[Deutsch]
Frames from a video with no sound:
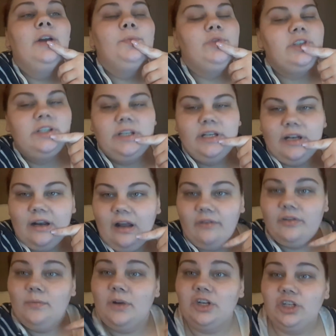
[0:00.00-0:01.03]
Müsstet ihr dann
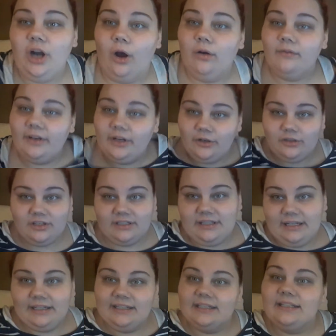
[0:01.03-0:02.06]
einfach mal schauen. Wenn euch das
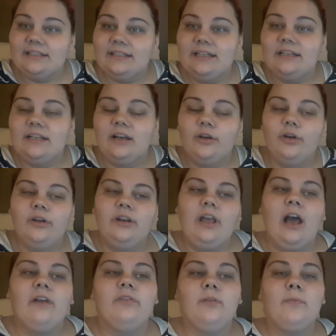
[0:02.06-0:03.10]
dann interessiert, dann könnt
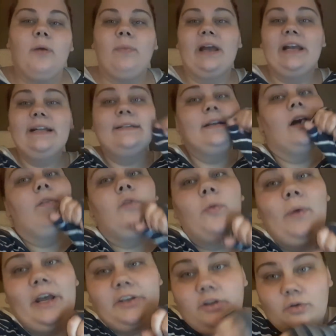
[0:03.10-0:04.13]
ihr einfach mal bei Instagram
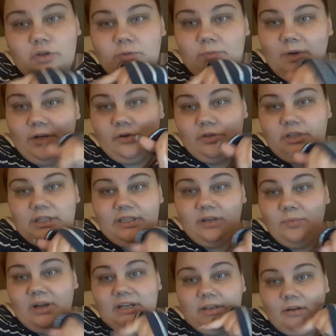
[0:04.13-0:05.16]
vorbeischauen. Ich blende euch jetzt
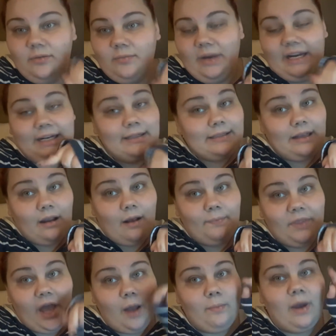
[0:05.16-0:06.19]
hier mal äh, meinen
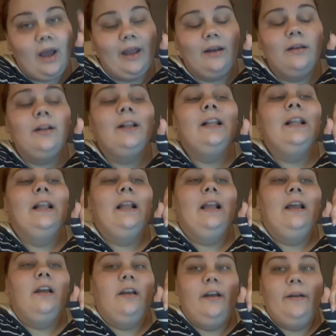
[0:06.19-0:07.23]
Instagram-Namen ein.
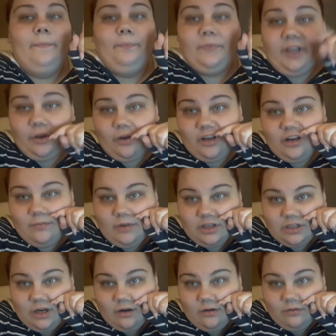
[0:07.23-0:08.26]
Ähm, dann könnt ihr mal
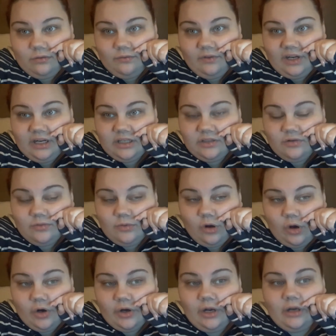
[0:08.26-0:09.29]
schauen, wenn das Stream
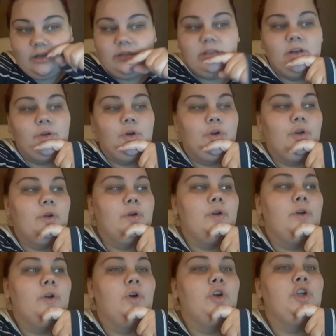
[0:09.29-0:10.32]
noch online ist, dann könnt
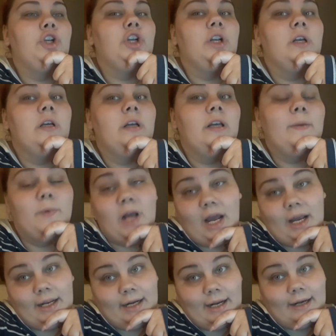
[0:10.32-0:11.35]
ihr euch äh, im
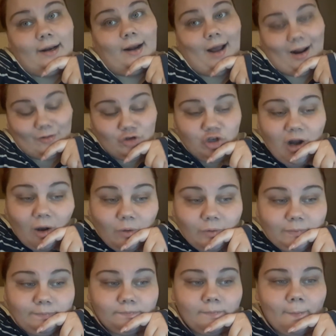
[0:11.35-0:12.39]
Nachhinein dann
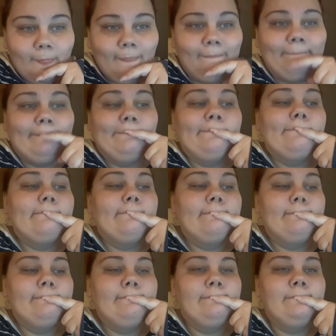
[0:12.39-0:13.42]
anschauen.
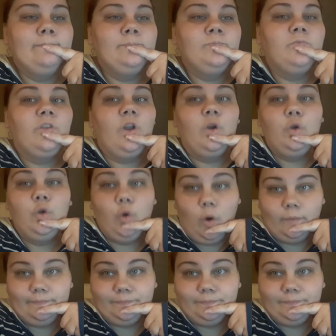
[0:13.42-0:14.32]
Mm, ja.